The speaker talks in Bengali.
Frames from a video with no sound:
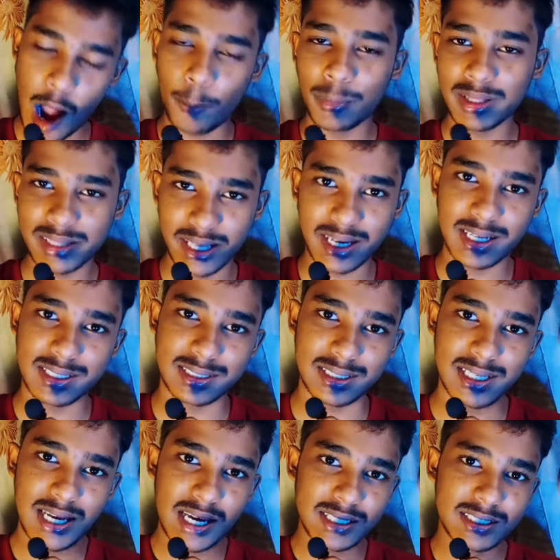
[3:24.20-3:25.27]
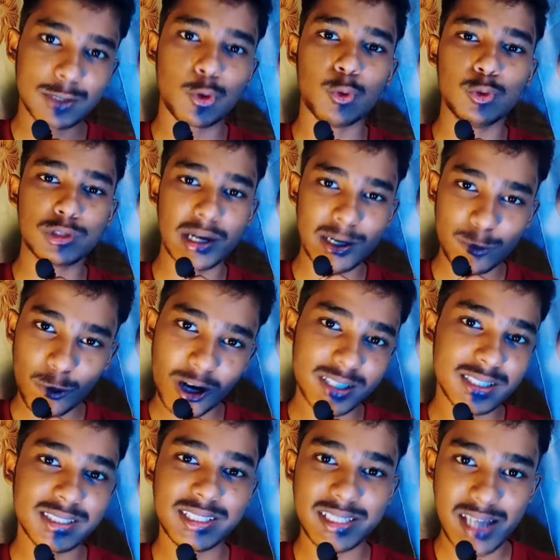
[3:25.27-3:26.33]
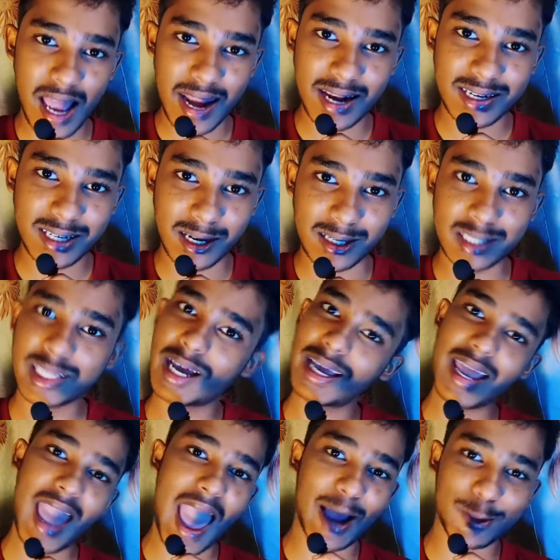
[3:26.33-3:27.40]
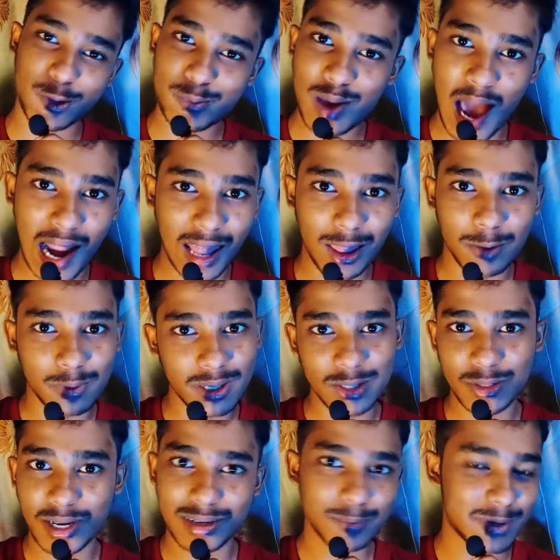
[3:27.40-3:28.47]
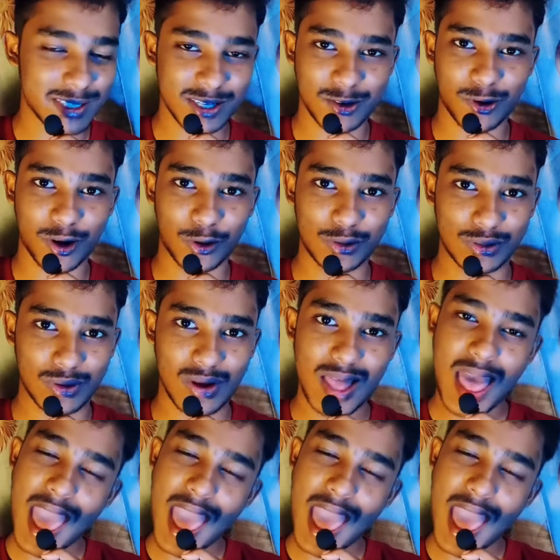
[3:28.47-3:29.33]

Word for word: আমরা দেখেছি যে কৌশানী মুখার্জির যে ক্যারেক্টারটা তাকে একদমই আলাদাভাবে কিন্তু এখানে প্রেজেন্ট করা হয়েছিল